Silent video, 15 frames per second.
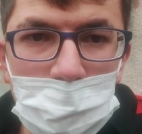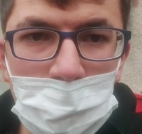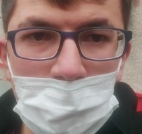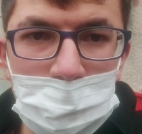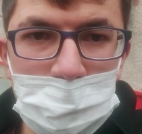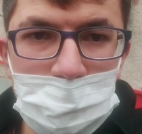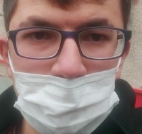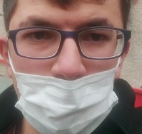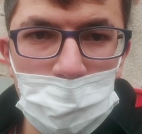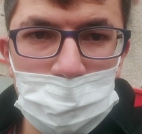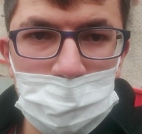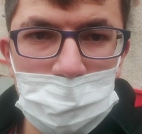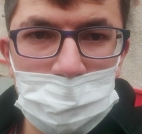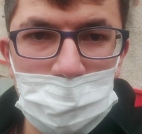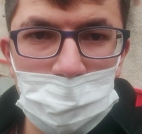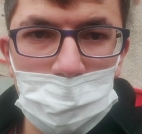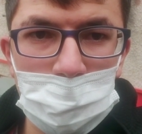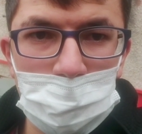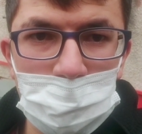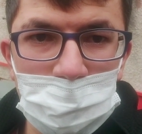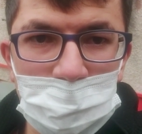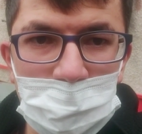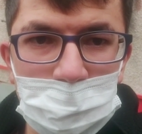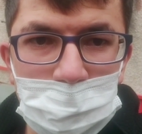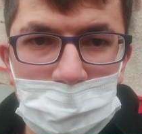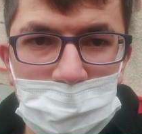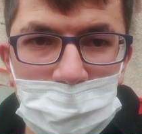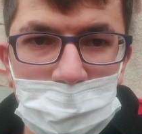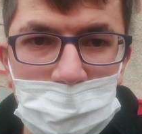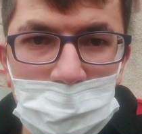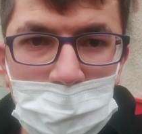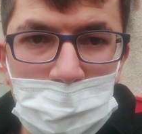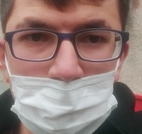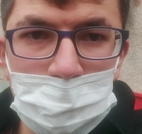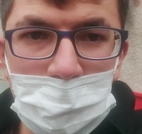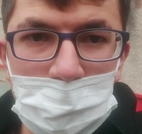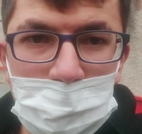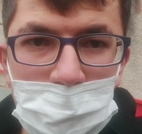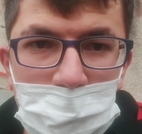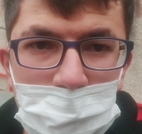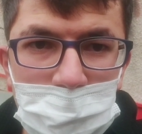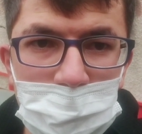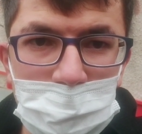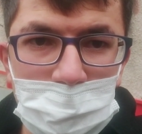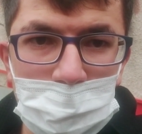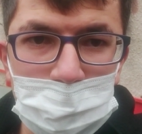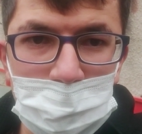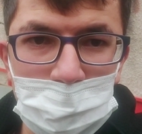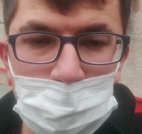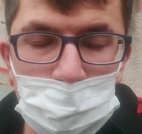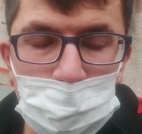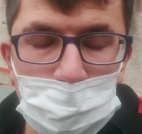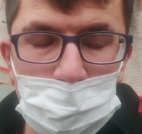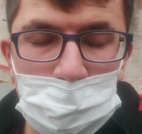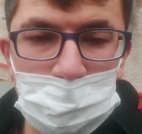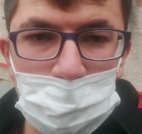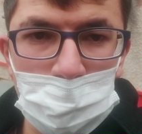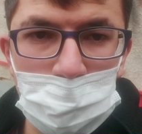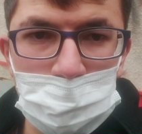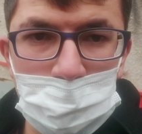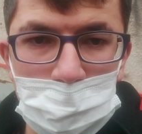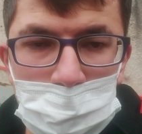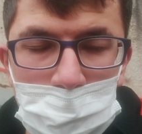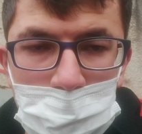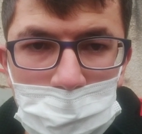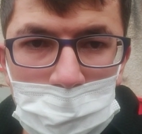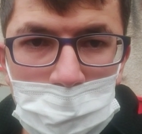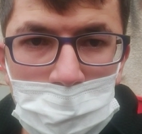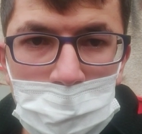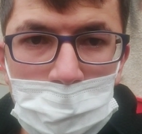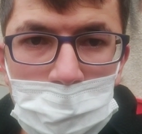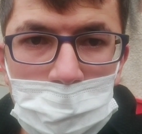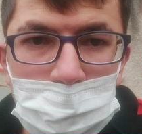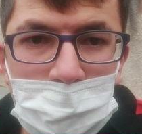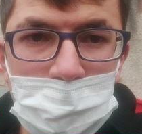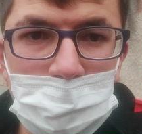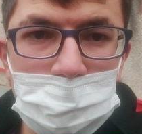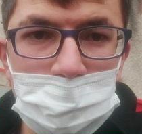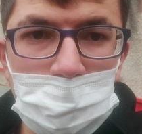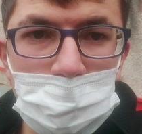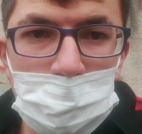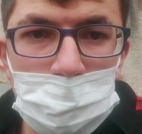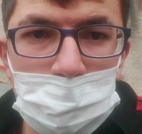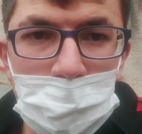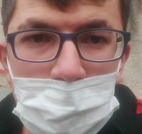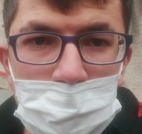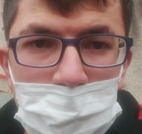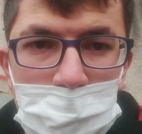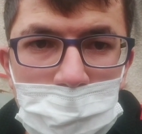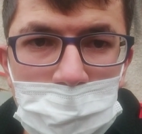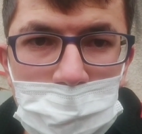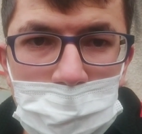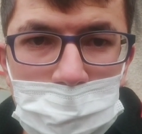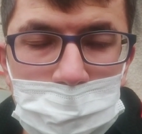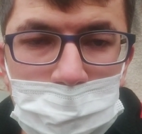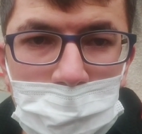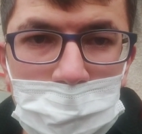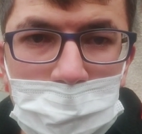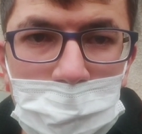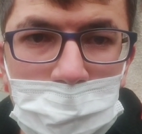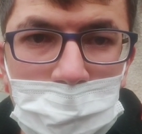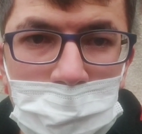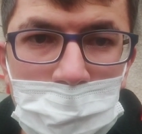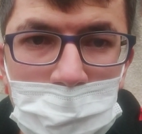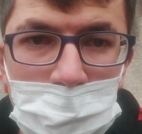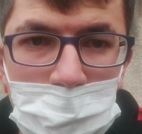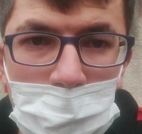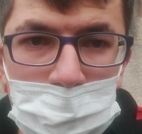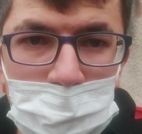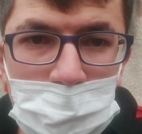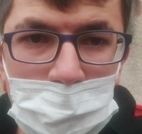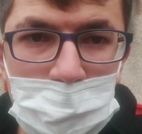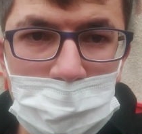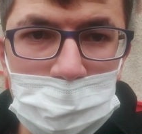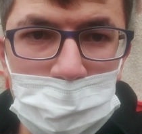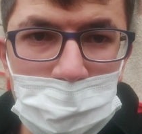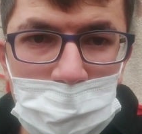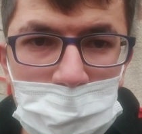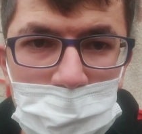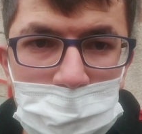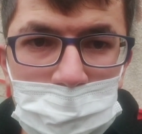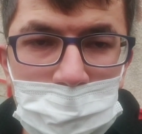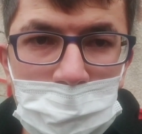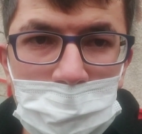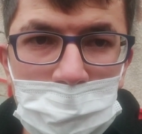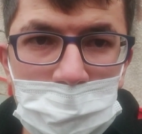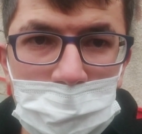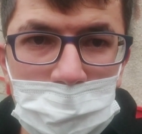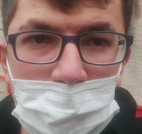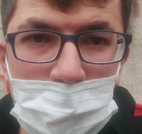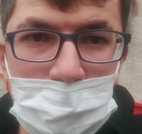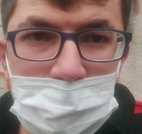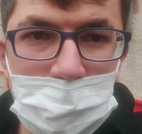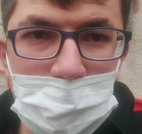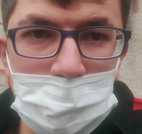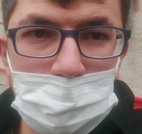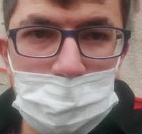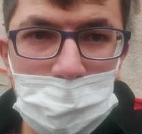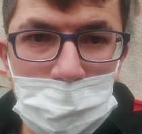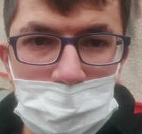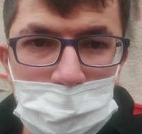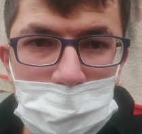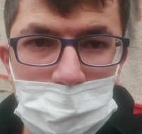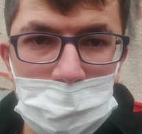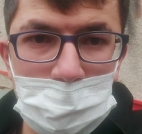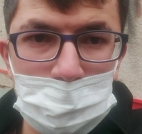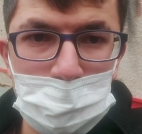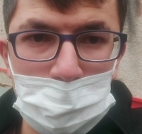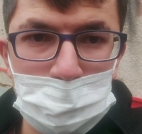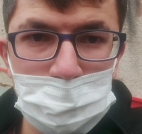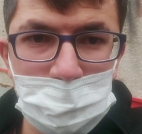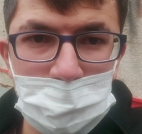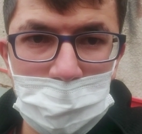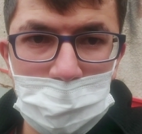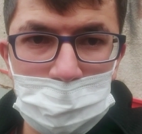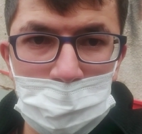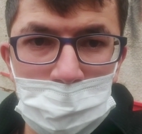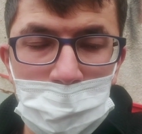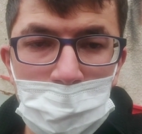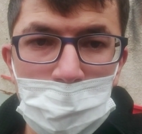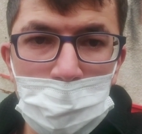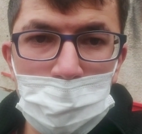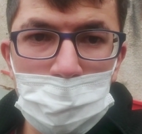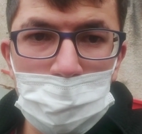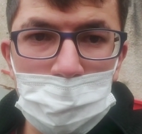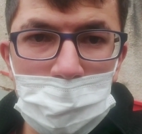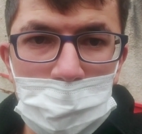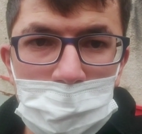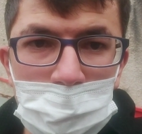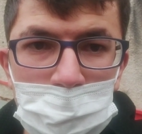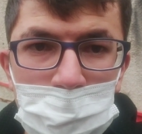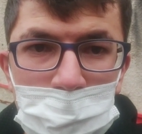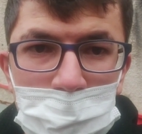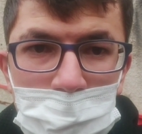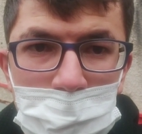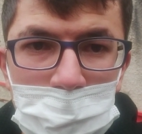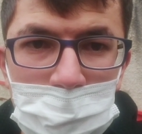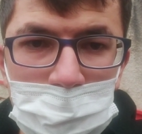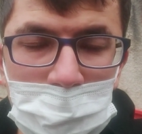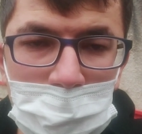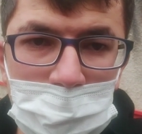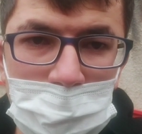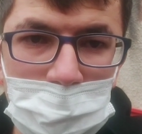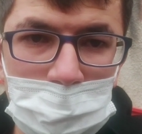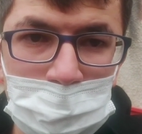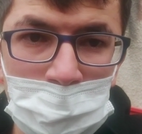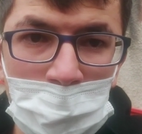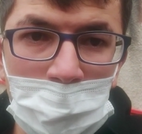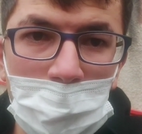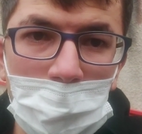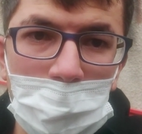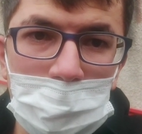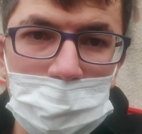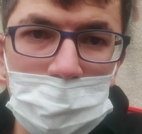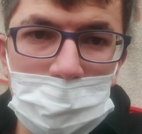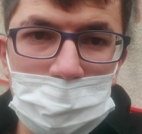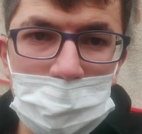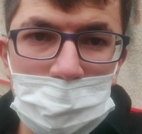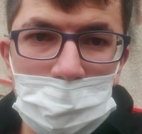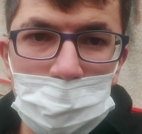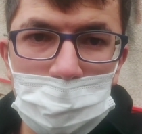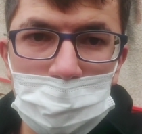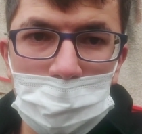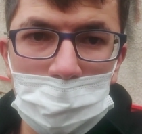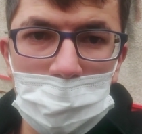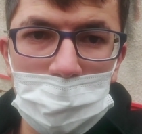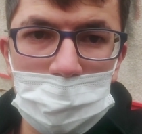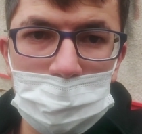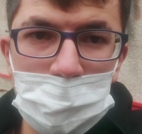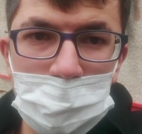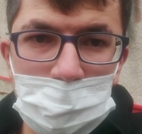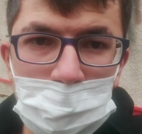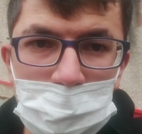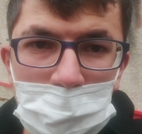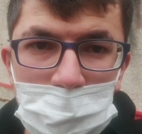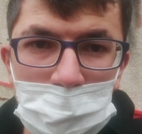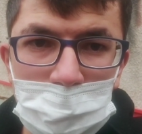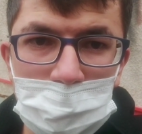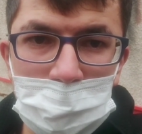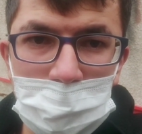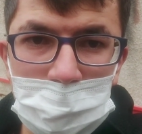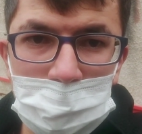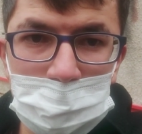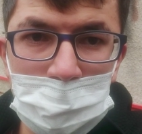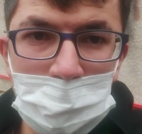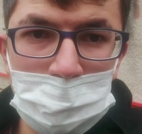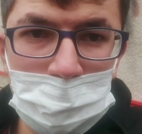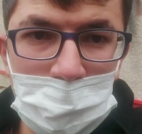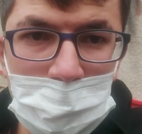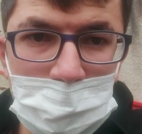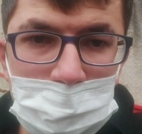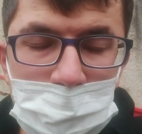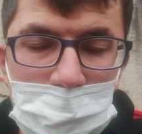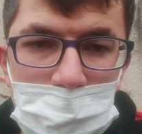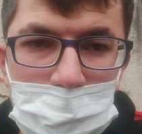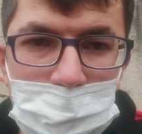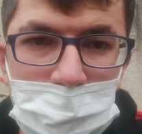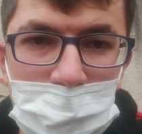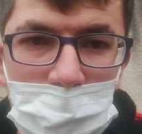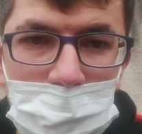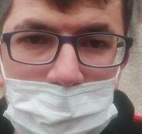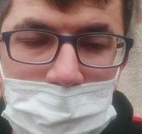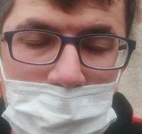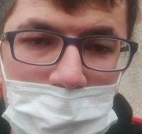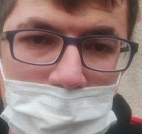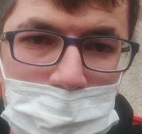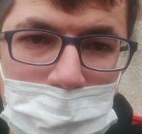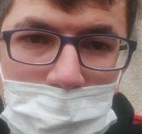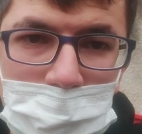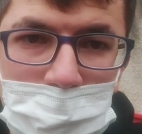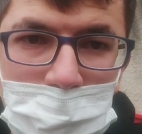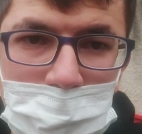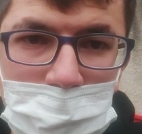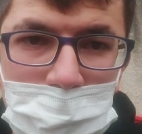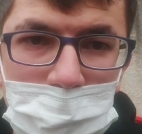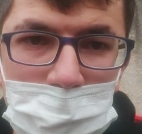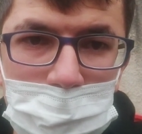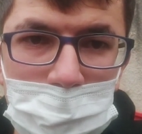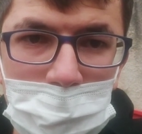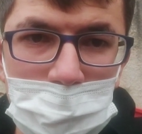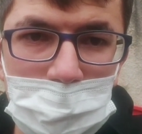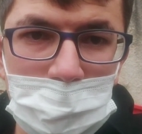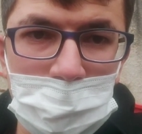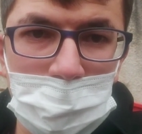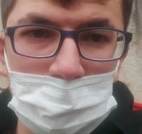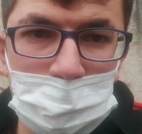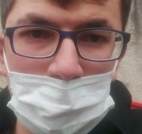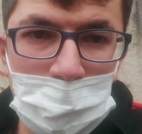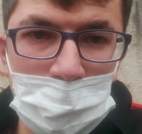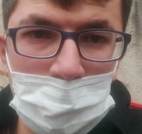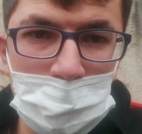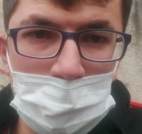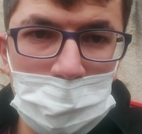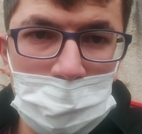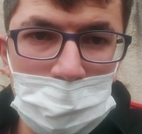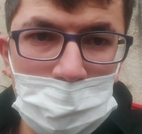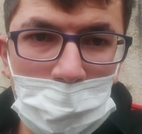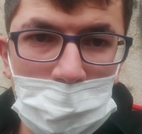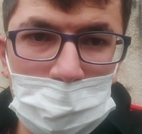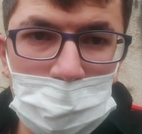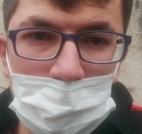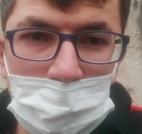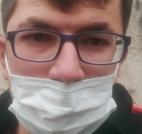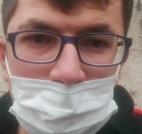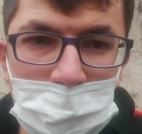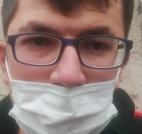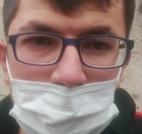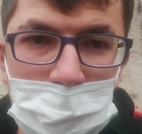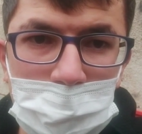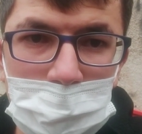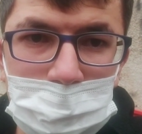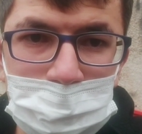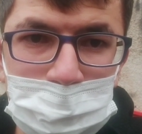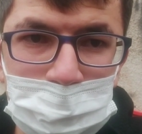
Daha benim doğum günüme 4 gün var fakat ben daha erken yapmayı düşünüyorum doğum günüme. Ben şimdi dün pastane aradım. Pasta yaptıracağımı söyledim. kendi resmi bastıracağım. Profil resmin üzerine Murti TV yazdırıp alt tarafına da 146 abone özel yazdıracağım. Ben şimdi eşime geldim. Birazdan pastaneye gideceğim. Pastayı alıp daha sonra eve geçerim.